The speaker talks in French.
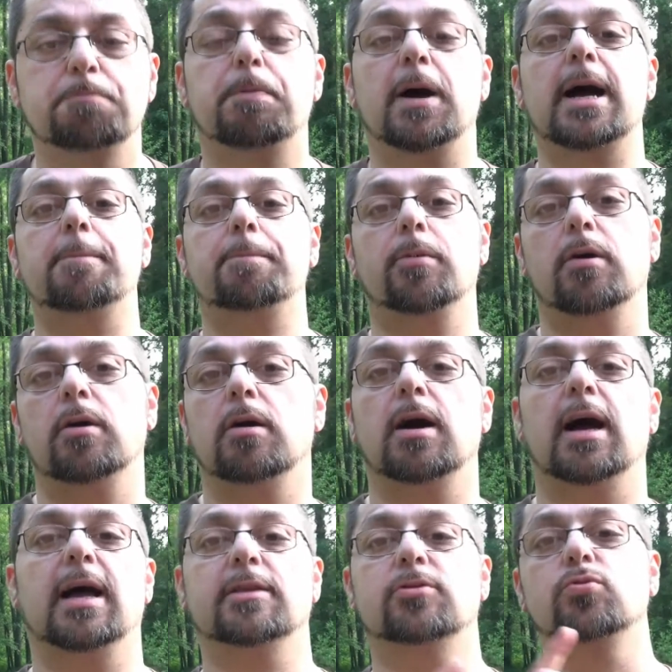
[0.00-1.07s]
par rapport
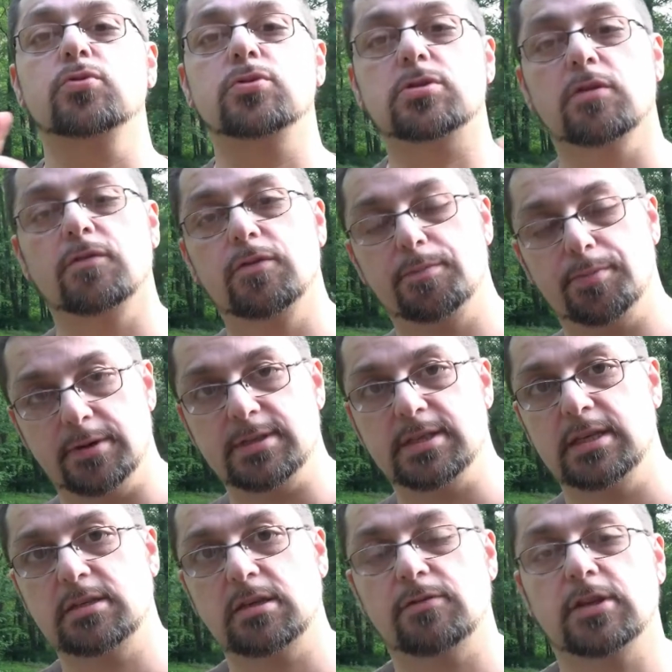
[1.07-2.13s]
à tout ce que vous
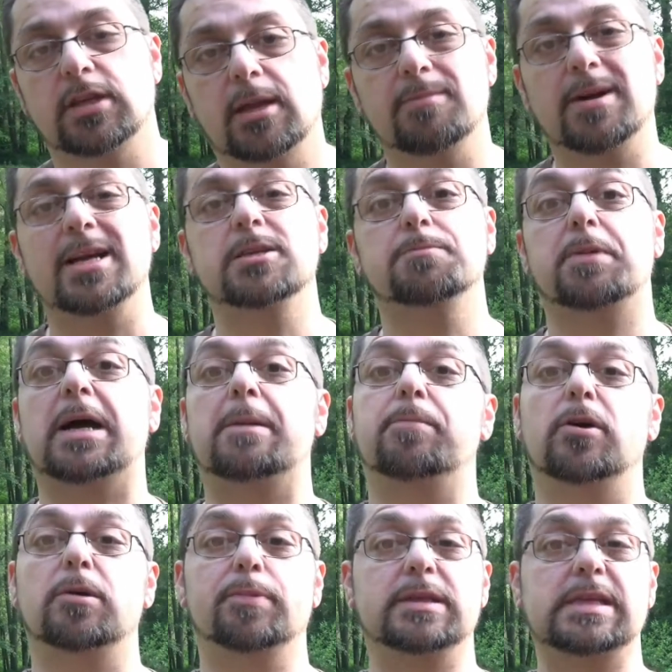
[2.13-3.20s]
pensez sur votre image, par
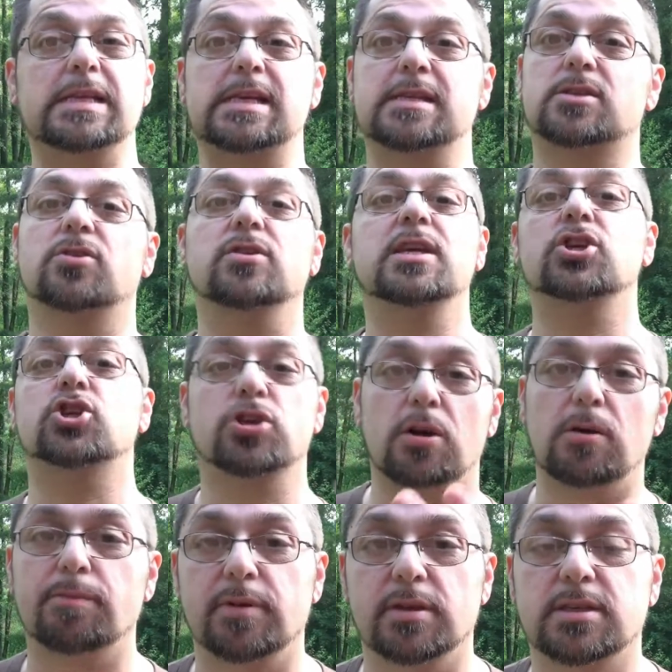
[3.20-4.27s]
rapport peut-être à ce que des
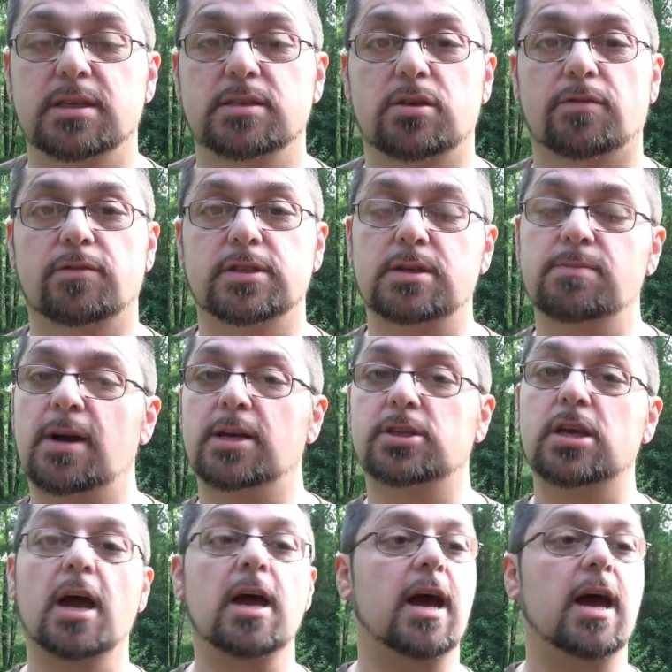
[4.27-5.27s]
gens pensaient sur vos images,